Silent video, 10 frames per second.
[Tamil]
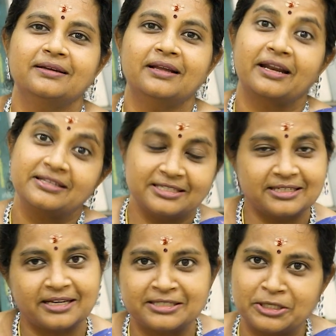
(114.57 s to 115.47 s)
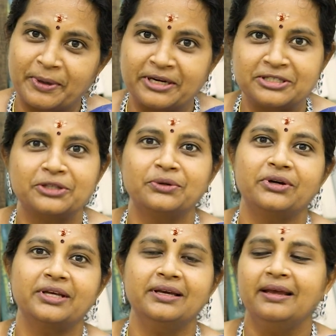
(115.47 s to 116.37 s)
நான் ரசித்து ரசித்து படித்தது
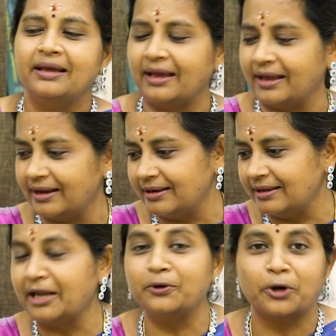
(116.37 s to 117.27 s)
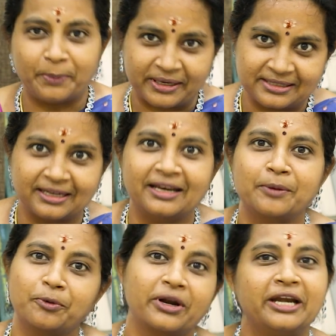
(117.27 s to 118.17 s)
உண்டு அண்ட் என்னோடய
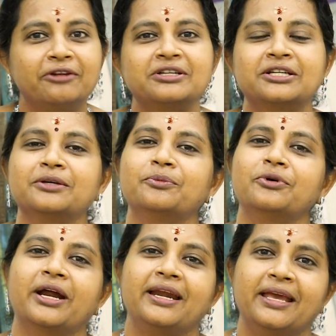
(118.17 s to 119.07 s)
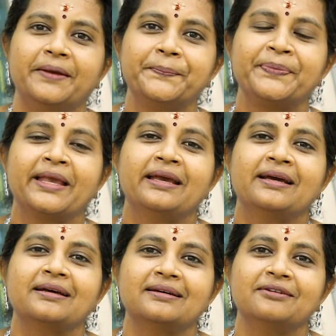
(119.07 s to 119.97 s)
பசங்களுக்கு இப்போ ரெண்டு வருஷத்துக்கு முன்னாடியே
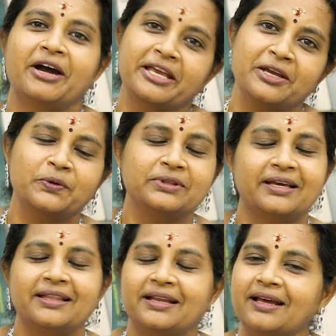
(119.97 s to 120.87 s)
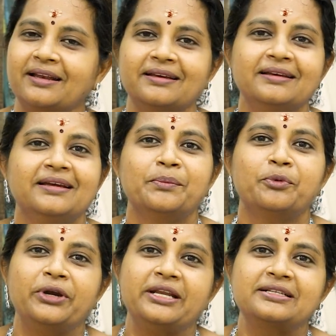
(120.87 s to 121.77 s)
வாங்கி கொடுத்தேன் அதை நான்
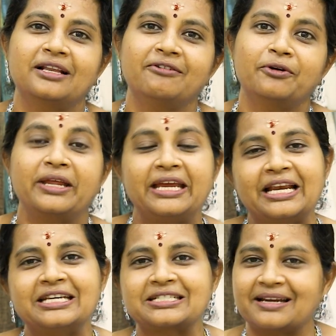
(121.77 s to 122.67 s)
பொன்னியின் செல்வனோட இங்கிலீஷ்